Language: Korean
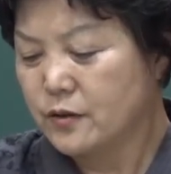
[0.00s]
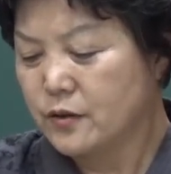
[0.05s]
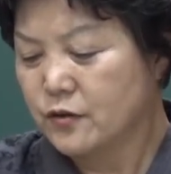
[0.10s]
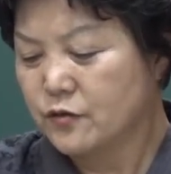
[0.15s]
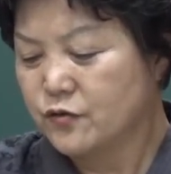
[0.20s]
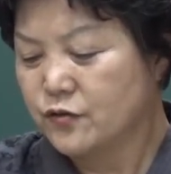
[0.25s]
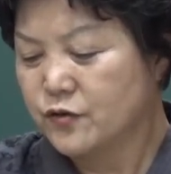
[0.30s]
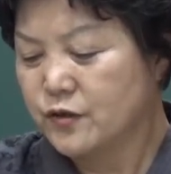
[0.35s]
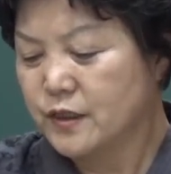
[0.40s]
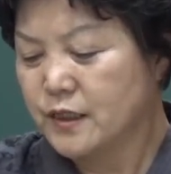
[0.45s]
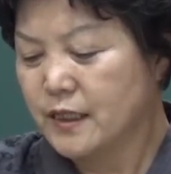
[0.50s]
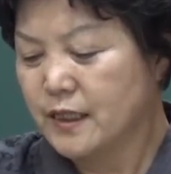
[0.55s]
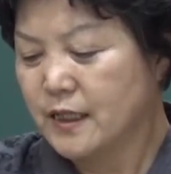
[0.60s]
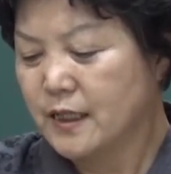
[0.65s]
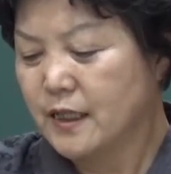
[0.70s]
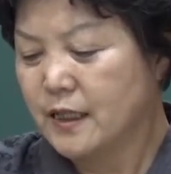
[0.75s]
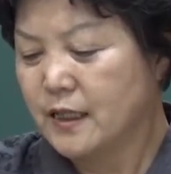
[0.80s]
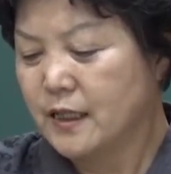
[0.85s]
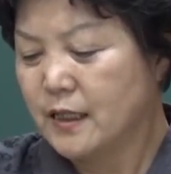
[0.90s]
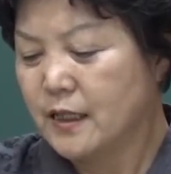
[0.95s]
그죠?
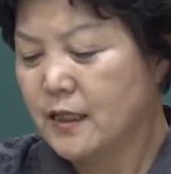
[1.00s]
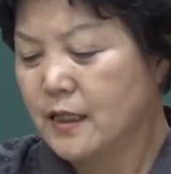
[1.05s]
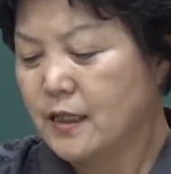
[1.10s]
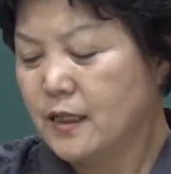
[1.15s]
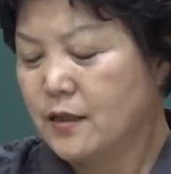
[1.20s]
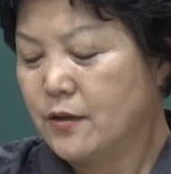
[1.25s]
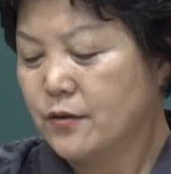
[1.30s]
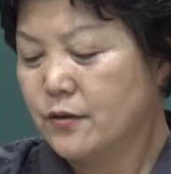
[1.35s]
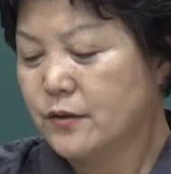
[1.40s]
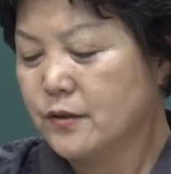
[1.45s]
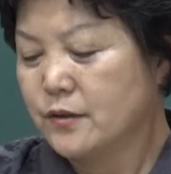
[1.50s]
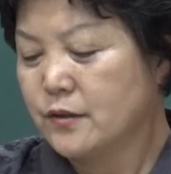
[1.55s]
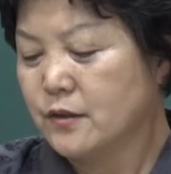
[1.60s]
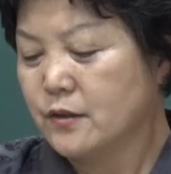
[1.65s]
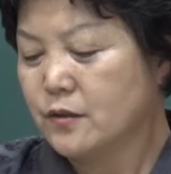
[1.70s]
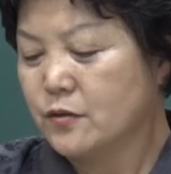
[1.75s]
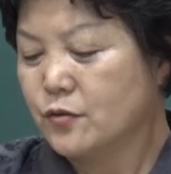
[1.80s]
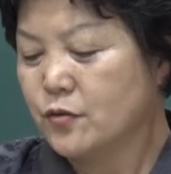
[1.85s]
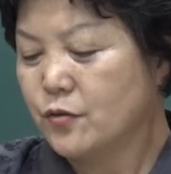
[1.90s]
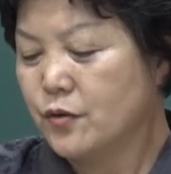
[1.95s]
군자가
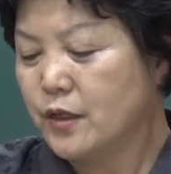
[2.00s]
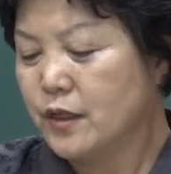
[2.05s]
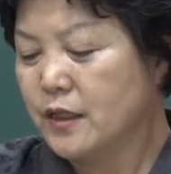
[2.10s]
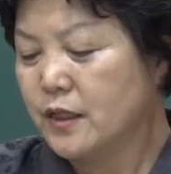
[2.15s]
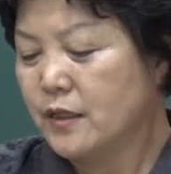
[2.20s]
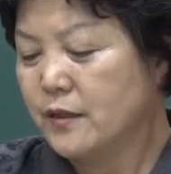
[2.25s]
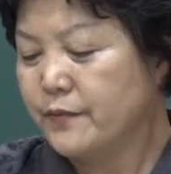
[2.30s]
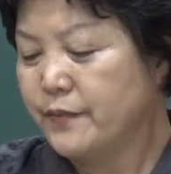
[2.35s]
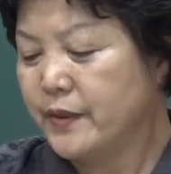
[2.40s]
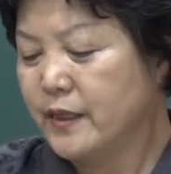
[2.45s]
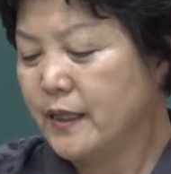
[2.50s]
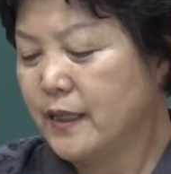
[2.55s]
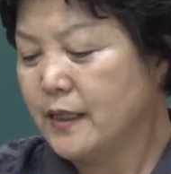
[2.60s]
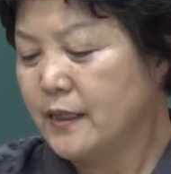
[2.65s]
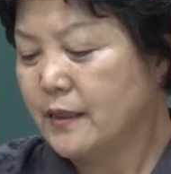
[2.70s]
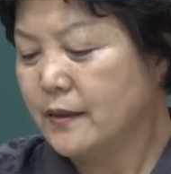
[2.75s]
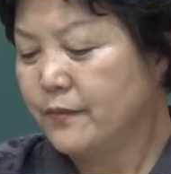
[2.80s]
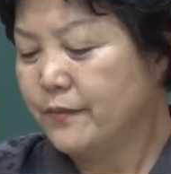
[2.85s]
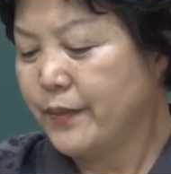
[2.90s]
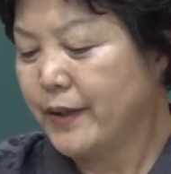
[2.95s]
이로써 소인을
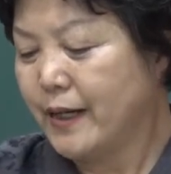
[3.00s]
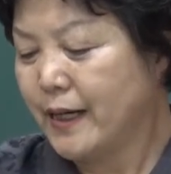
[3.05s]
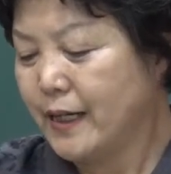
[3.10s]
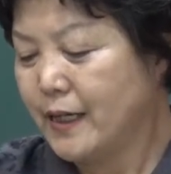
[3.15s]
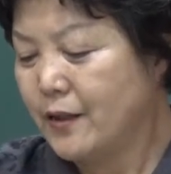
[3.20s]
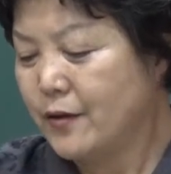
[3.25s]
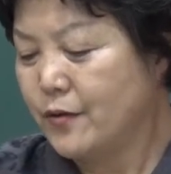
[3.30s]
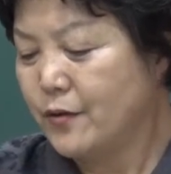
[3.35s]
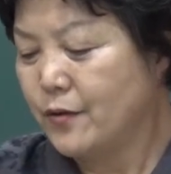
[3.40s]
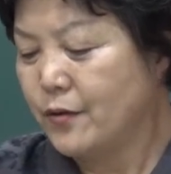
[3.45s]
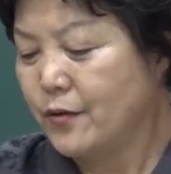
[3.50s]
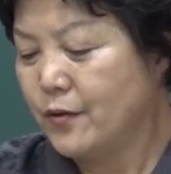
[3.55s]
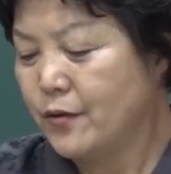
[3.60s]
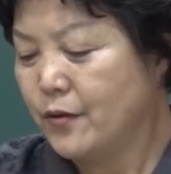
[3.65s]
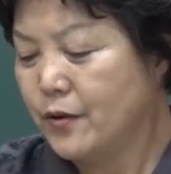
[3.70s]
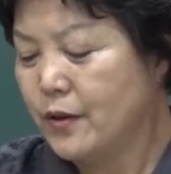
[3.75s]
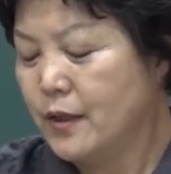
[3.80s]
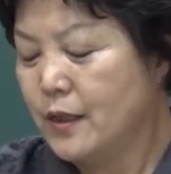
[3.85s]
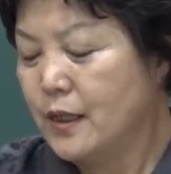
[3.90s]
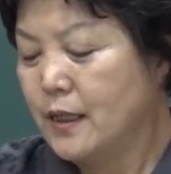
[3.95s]
피하는
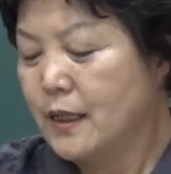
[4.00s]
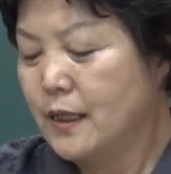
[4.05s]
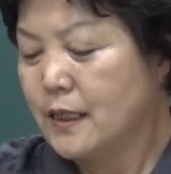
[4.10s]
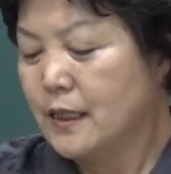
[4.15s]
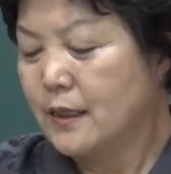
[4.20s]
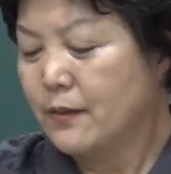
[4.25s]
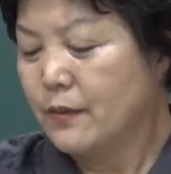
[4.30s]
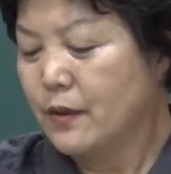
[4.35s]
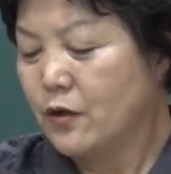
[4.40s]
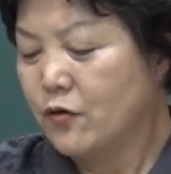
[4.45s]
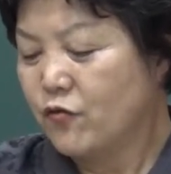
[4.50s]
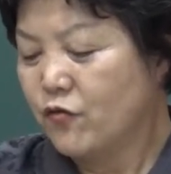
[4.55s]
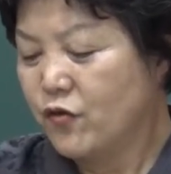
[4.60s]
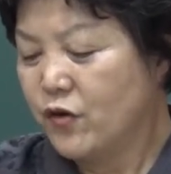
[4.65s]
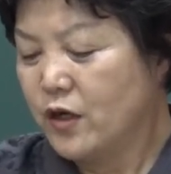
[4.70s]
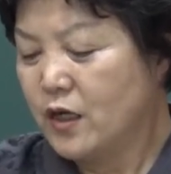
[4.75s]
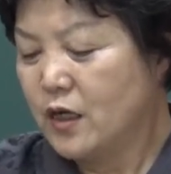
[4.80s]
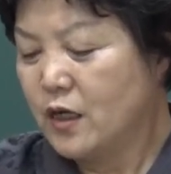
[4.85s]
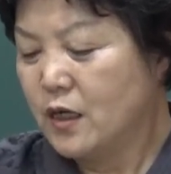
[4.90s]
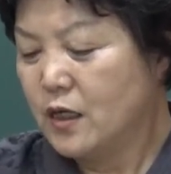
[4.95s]
바이고 그 다음에
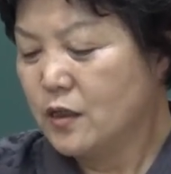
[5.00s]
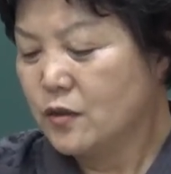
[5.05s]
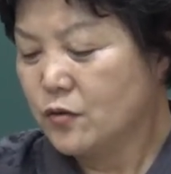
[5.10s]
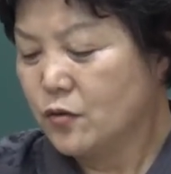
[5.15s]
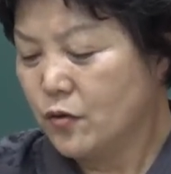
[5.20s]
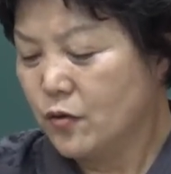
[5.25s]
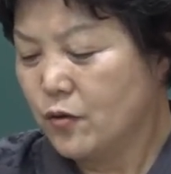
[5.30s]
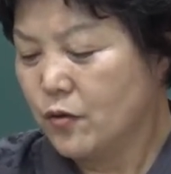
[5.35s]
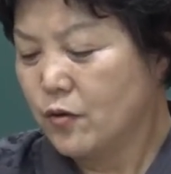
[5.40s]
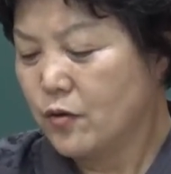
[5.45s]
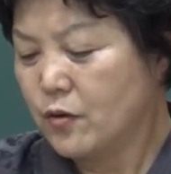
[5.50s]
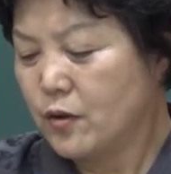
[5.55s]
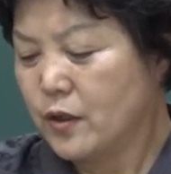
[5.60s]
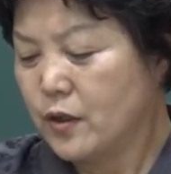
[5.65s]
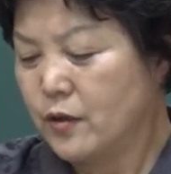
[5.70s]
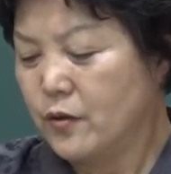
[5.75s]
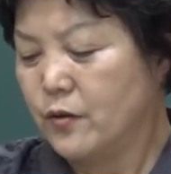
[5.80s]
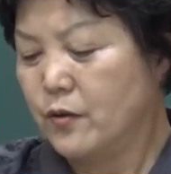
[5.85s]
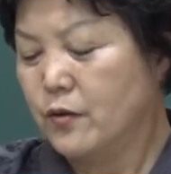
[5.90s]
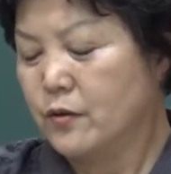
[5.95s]

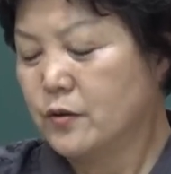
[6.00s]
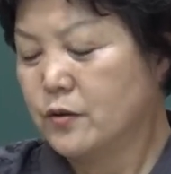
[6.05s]
귀속이요.